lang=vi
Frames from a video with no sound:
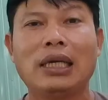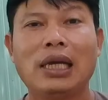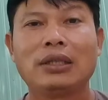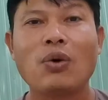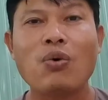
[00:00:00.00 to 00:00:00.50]

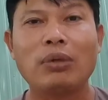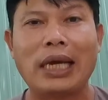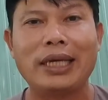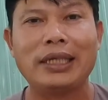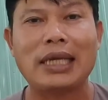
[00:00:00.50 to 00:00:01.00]
nhà cửa ở
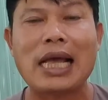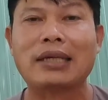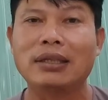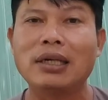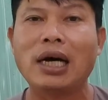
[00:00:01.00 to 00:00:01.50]
đâu,
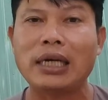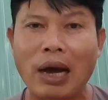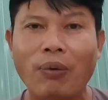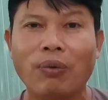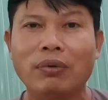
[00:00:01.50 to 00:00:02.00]

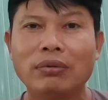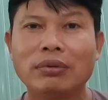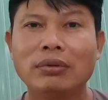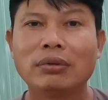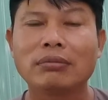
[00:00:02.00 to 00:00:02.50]
bị quân
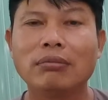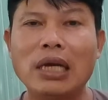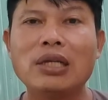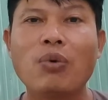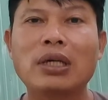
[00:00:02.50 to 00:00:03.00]
ăn cướp
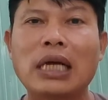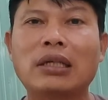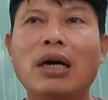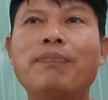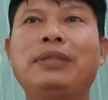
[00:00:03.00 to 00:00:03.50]
nhà đâu mà về.
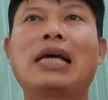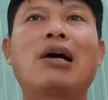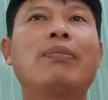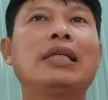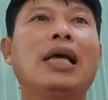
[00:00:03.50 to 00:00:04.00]

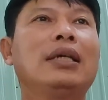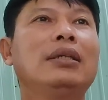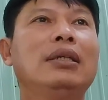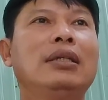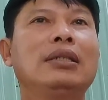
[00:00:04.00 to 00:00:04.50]
Thằng ơi lúc
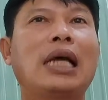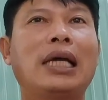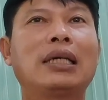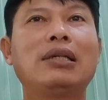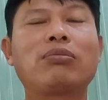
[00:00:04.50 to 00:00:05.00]
đó nó lấy
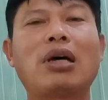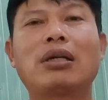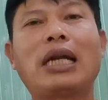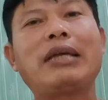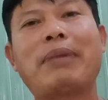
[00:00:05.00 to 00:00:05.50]
mẹ nó đất nước
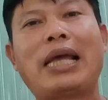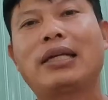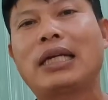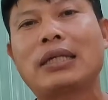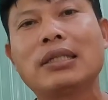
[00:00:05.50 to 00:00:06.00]
rồi,
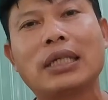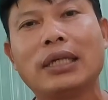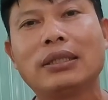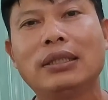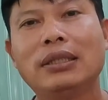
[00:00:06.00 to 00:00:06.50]
còn đâu
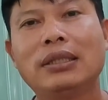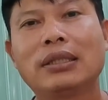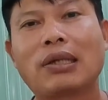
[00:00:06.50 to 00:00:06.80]
nữa mà về.